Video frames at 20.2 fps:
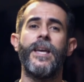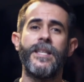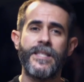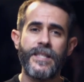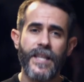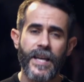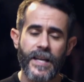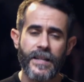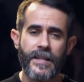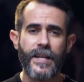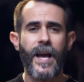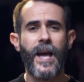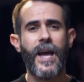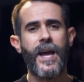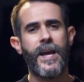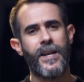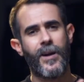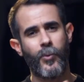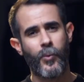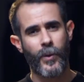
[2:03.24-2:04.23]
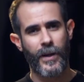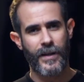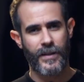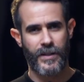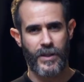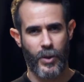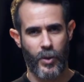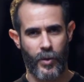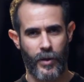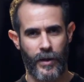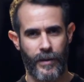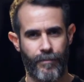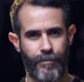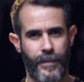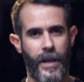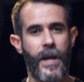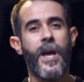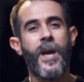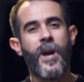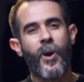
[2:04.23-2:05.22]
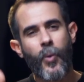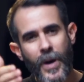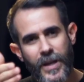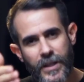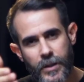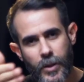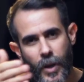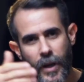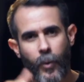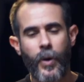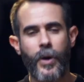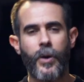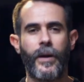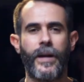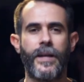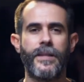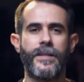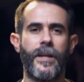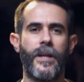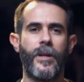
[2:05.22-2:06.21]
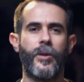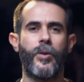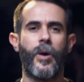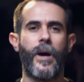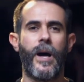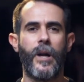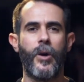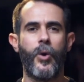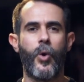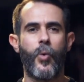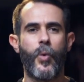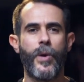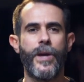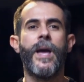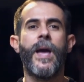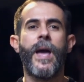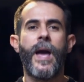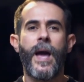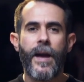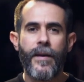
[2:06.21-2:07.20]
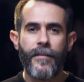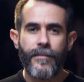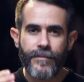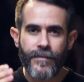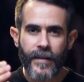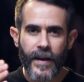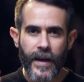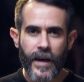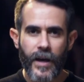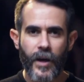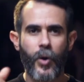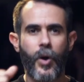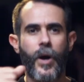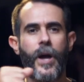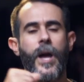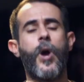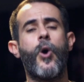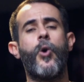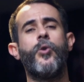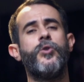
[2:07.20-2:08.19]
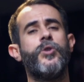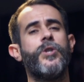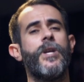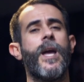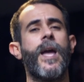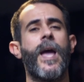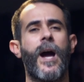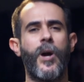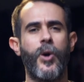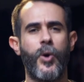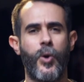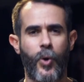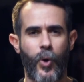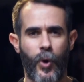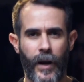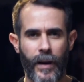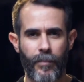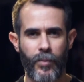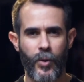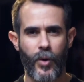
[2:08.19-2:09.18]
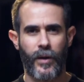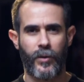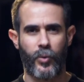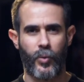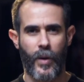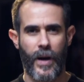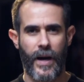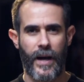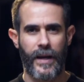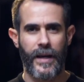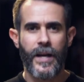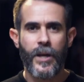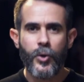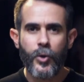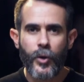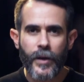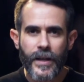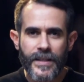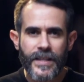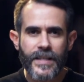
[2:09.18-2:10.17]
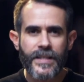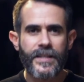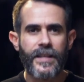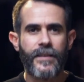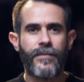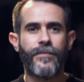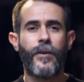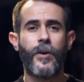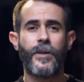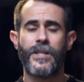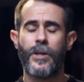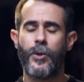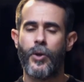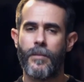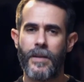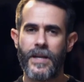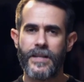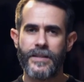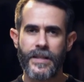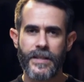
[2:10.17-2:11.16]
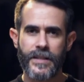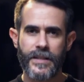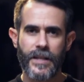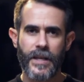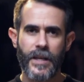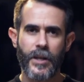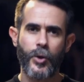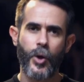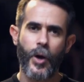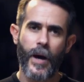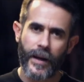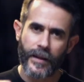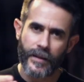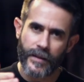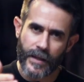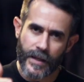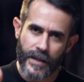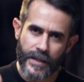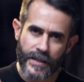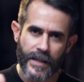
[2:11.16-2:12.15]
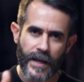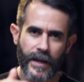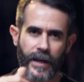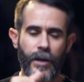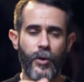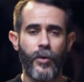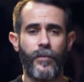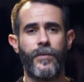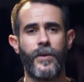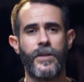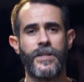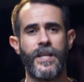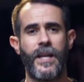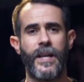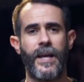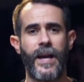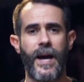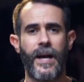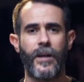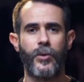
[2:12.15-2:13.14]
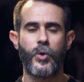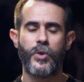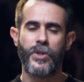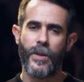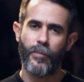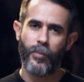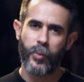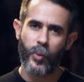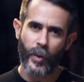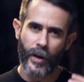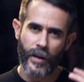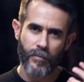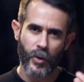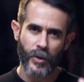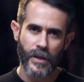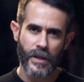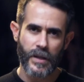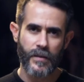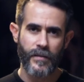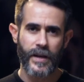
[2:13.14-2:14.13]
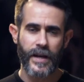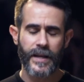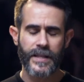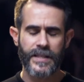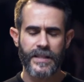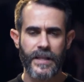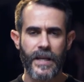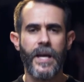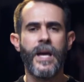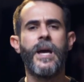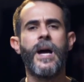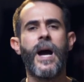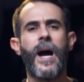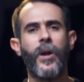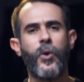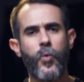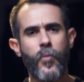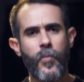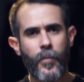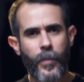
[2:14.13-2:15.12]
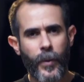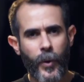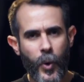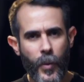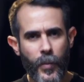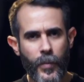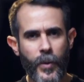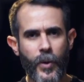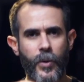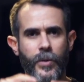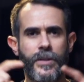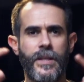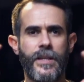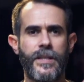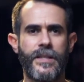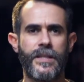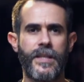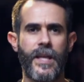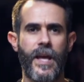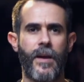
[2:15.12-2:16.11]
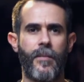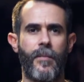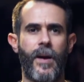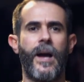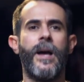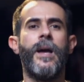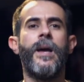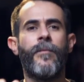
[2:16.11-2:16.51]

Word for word: estetica e inaugurazioni. Questo è quello che ha scritto Holloway, è vero e oggi è ancora più attuale. Non esiste, forse non è mai esistito, artista che non fosse legato, seppure in modi diversi, ad un proprio sistema,